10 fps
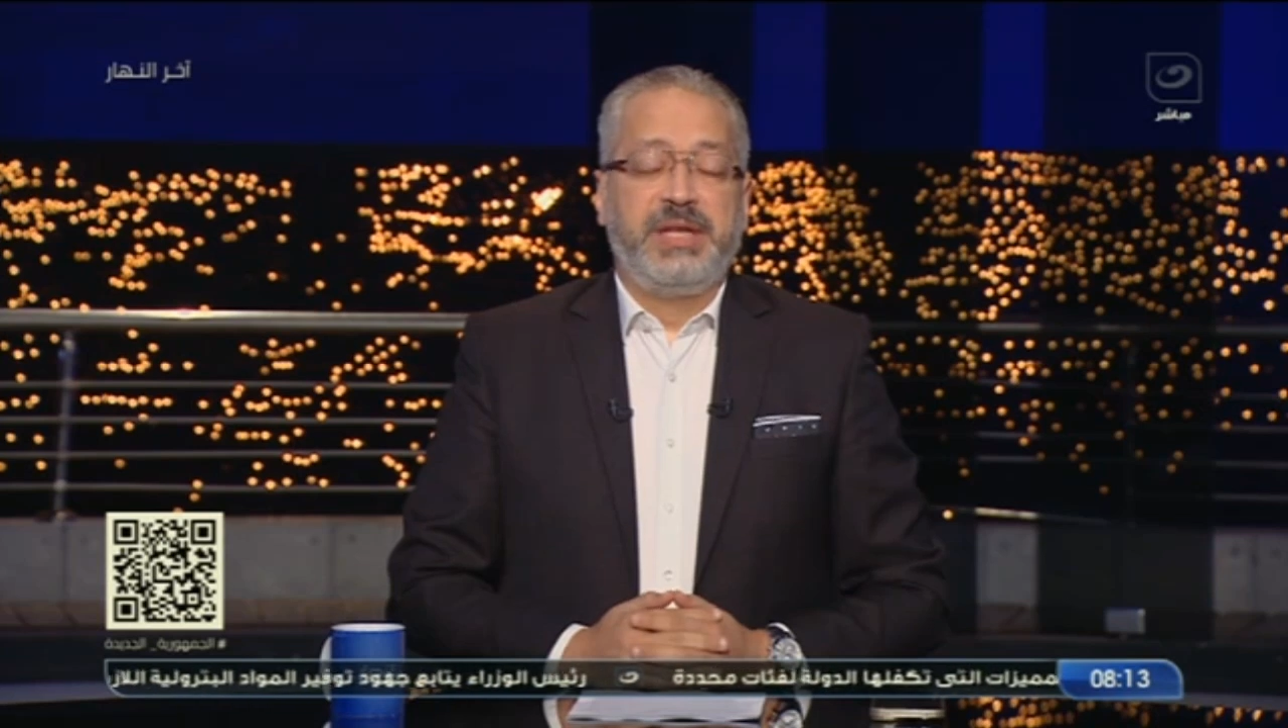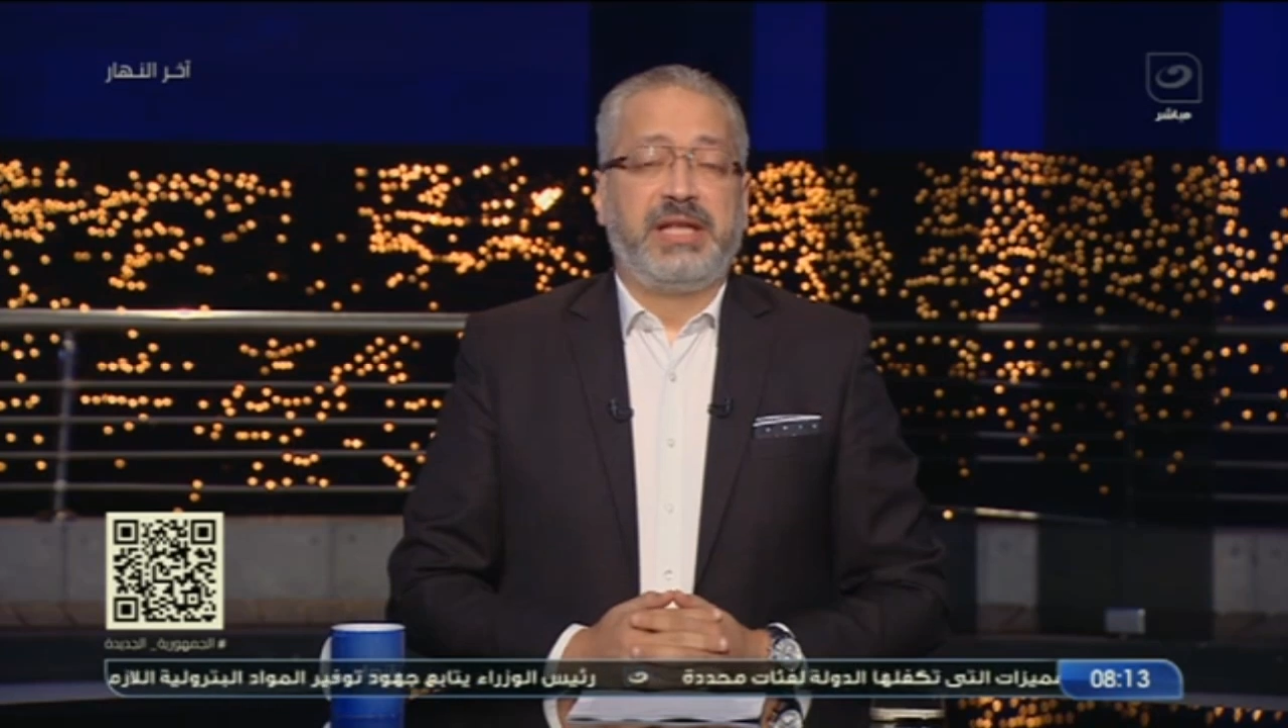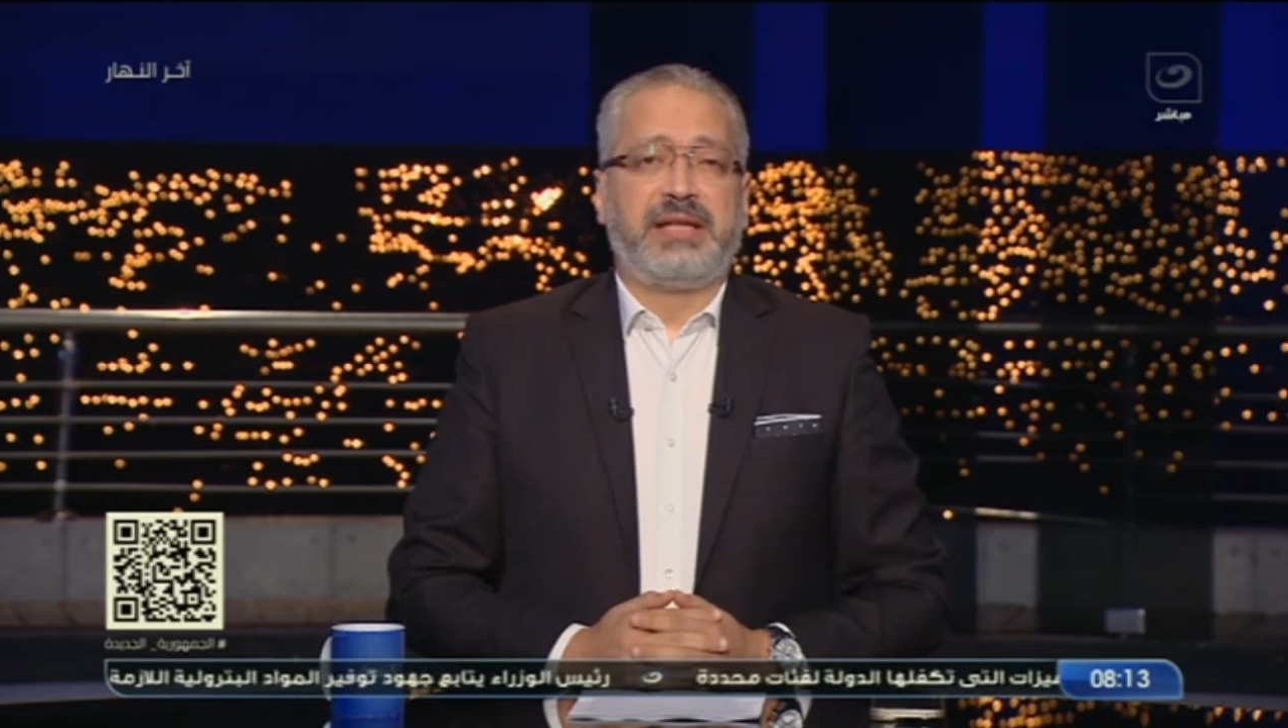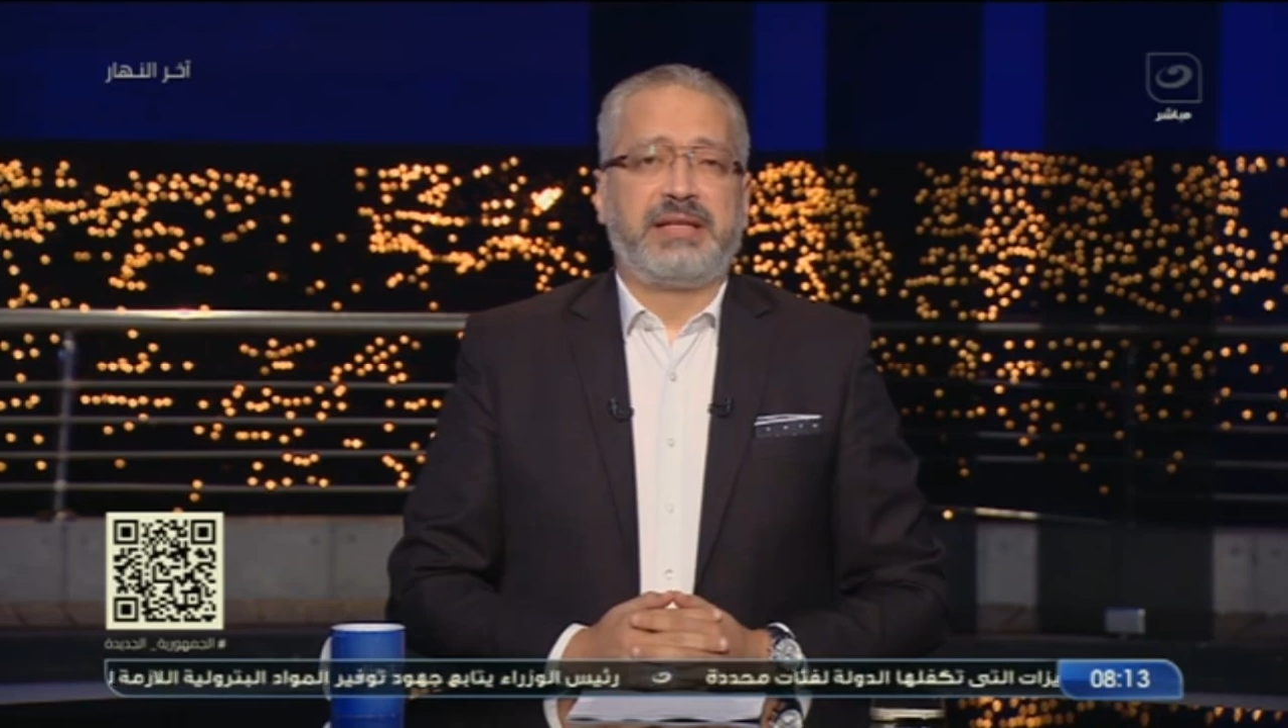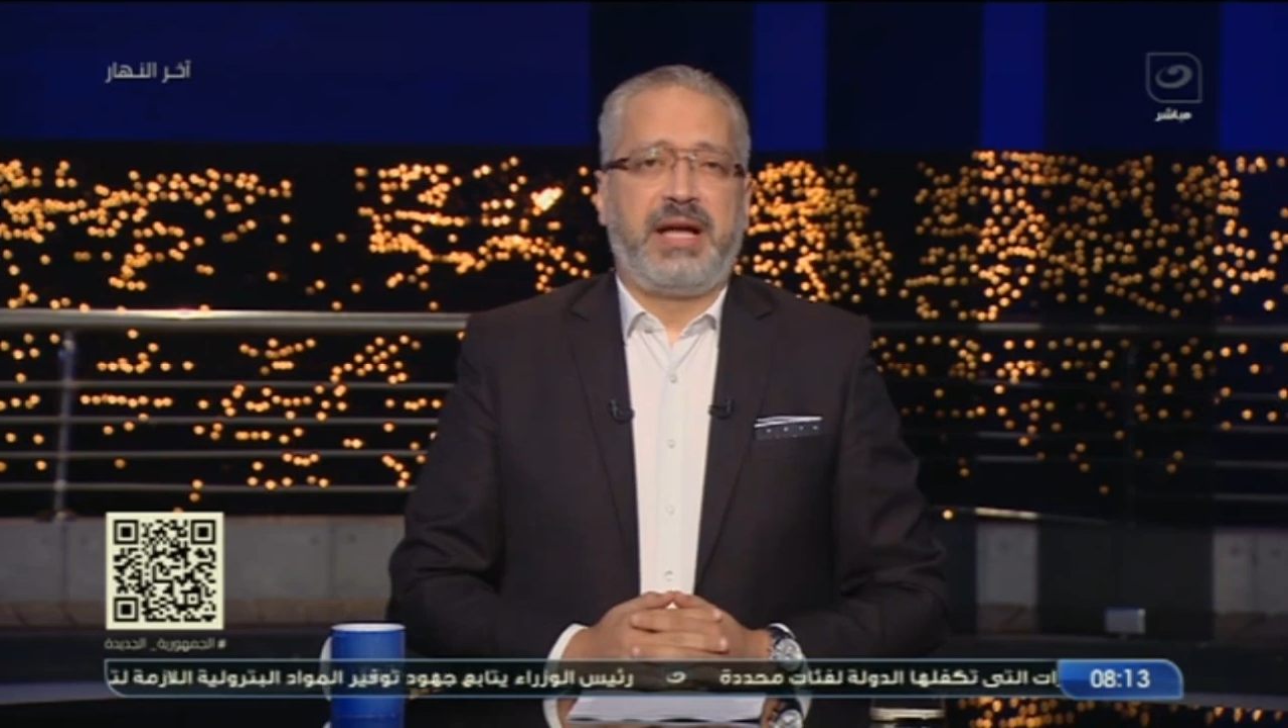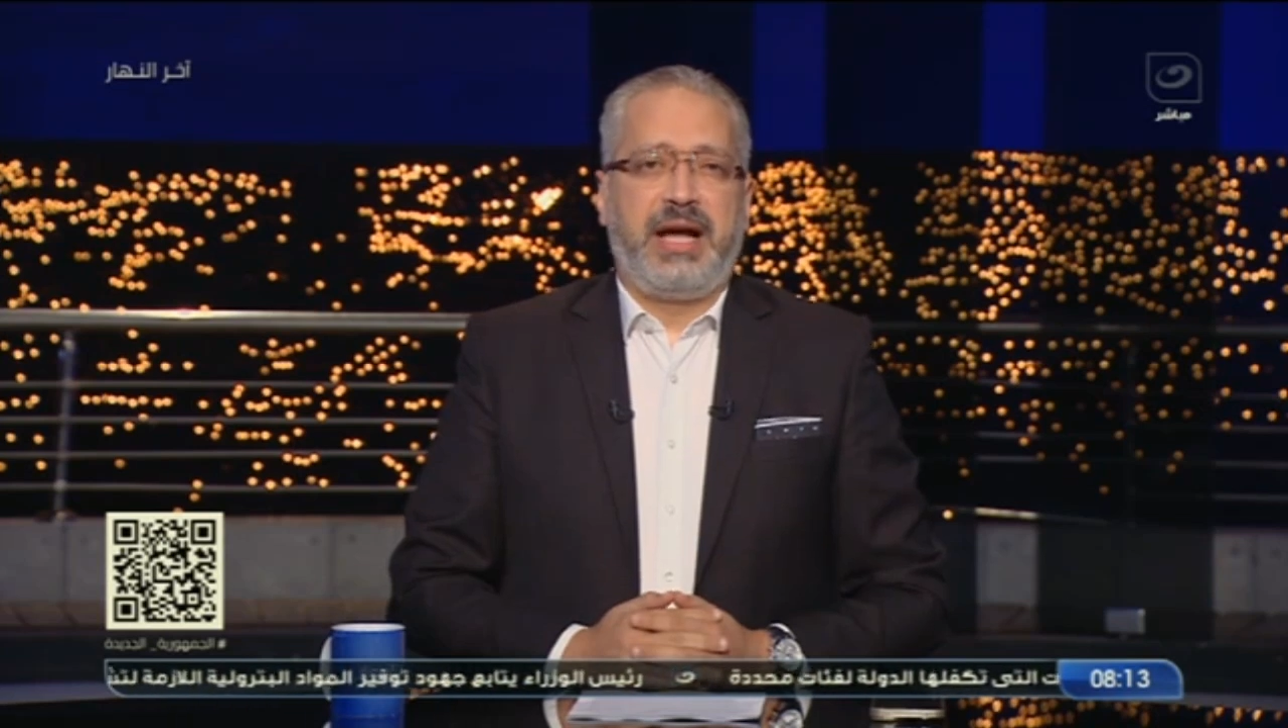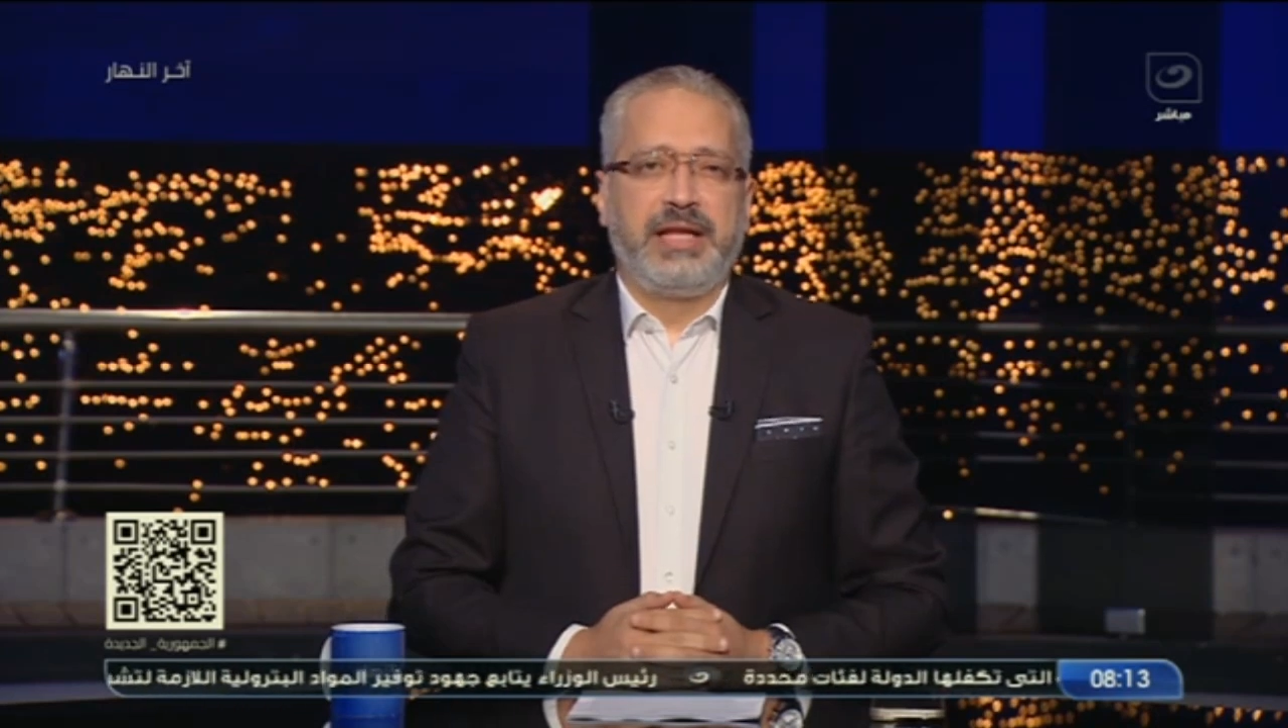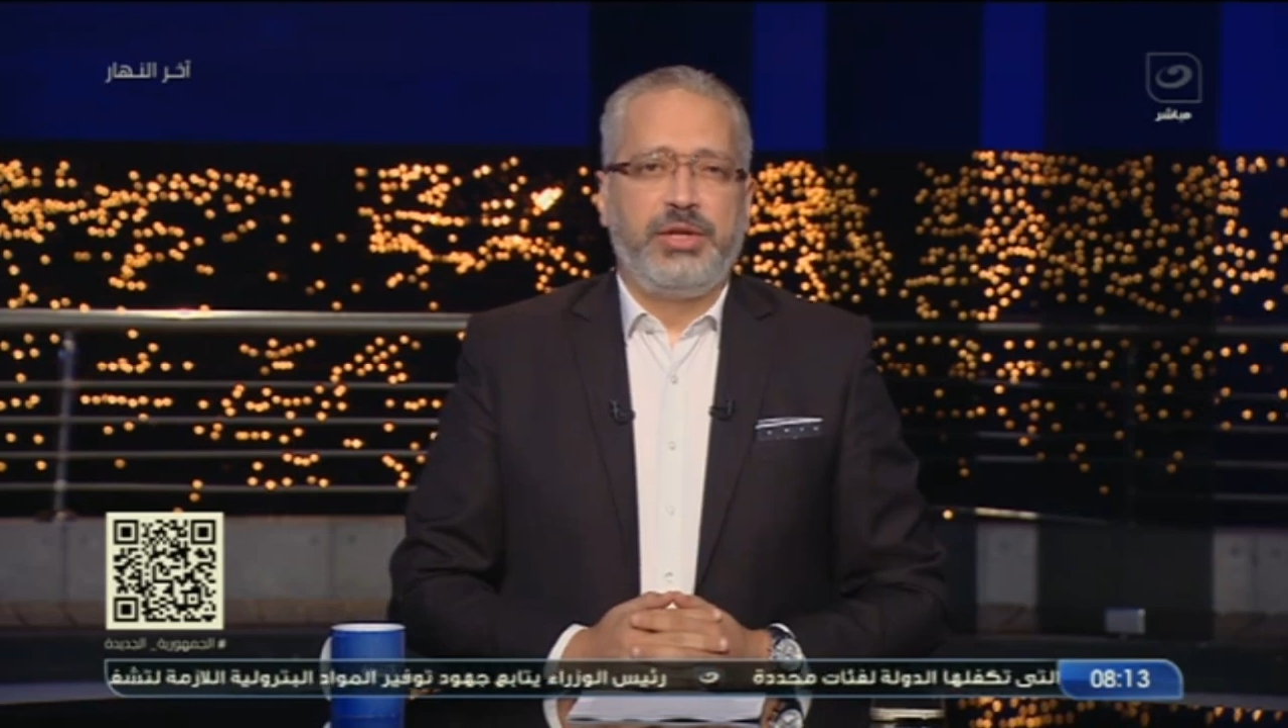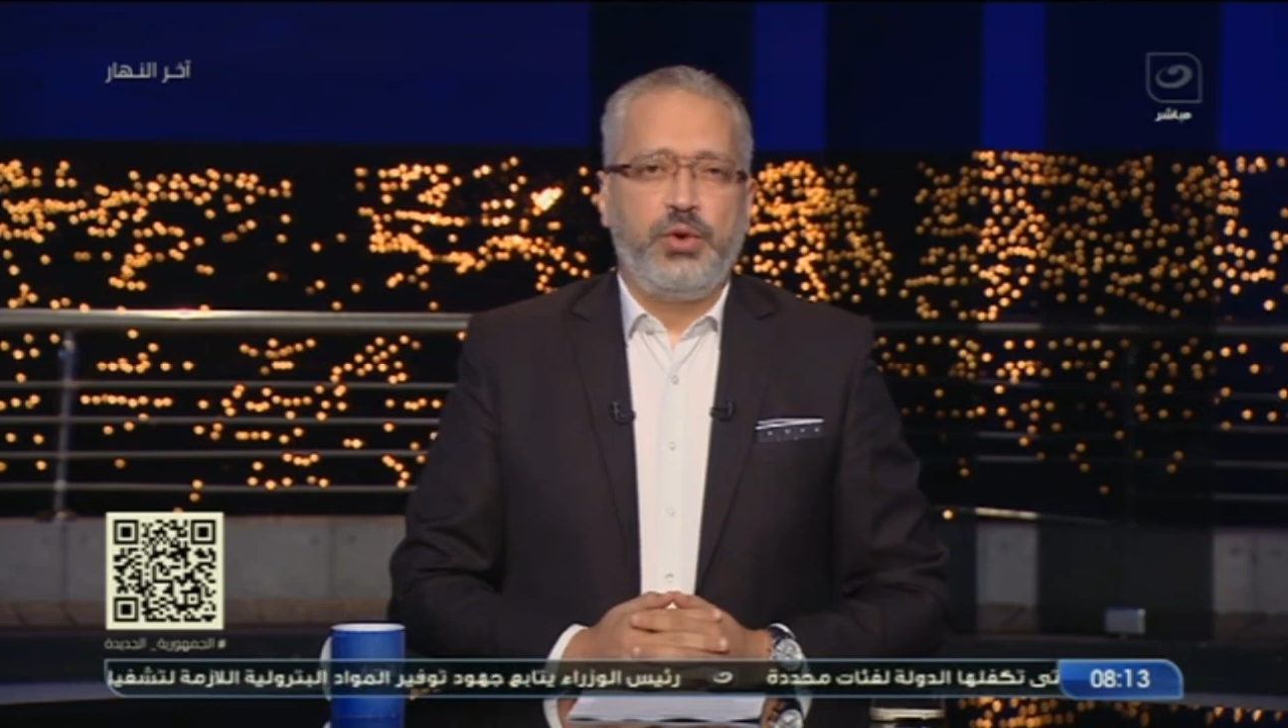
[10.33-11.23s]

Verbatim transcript: بتتصاعد